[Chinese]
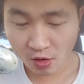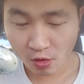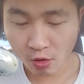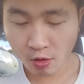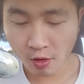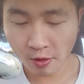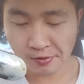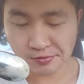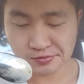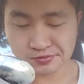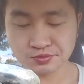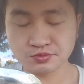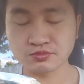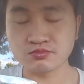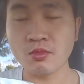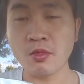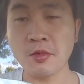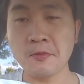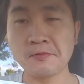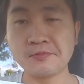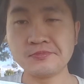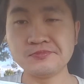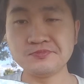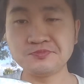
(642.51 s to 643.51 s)
啊，
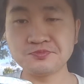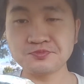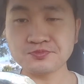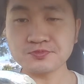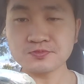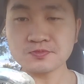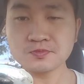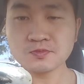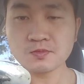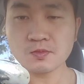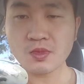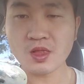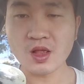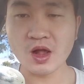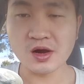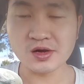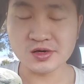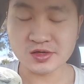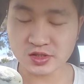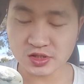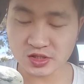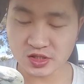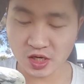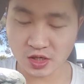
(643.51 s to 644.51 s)
还
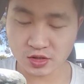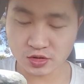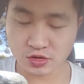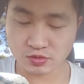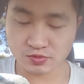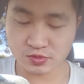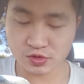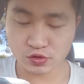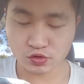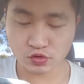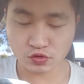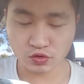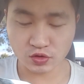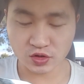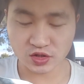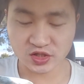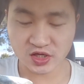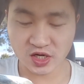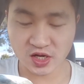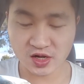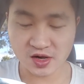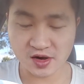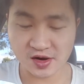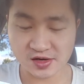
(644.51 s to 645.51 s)
有个羊肉没有脱
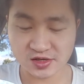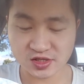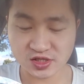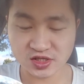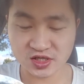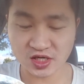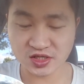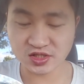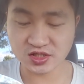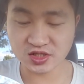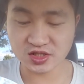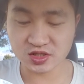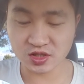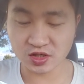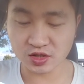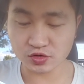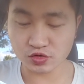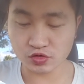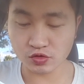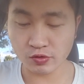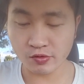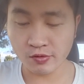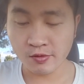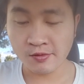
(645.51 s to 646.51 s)
膻啊，膻气很
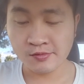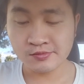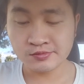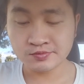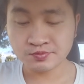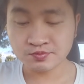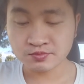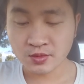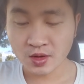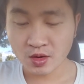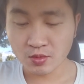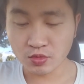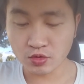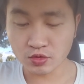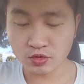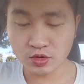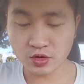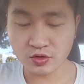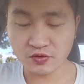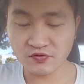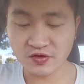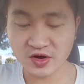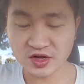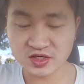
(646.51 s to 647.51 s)
重。不
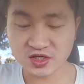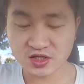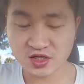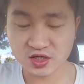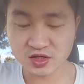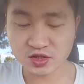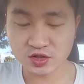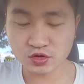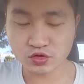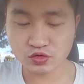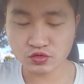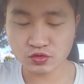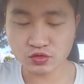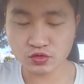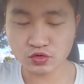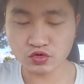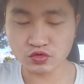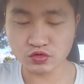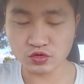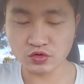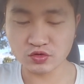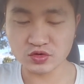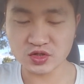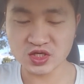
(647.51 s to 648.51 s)
过我发现它这个
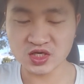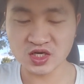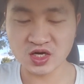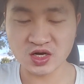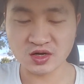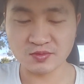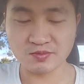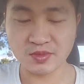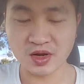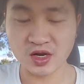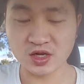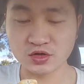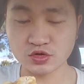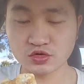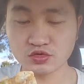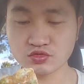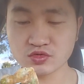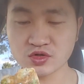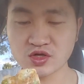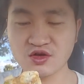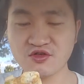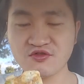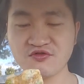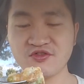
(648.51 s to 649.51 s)
土豆泥啊，马铃薯
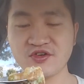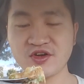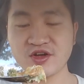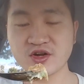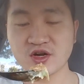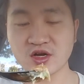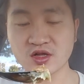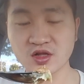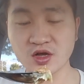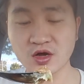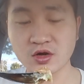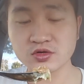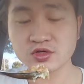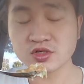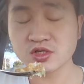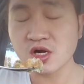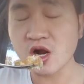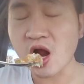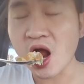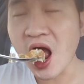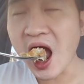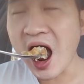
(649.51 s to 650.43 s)
泥非常的好吃。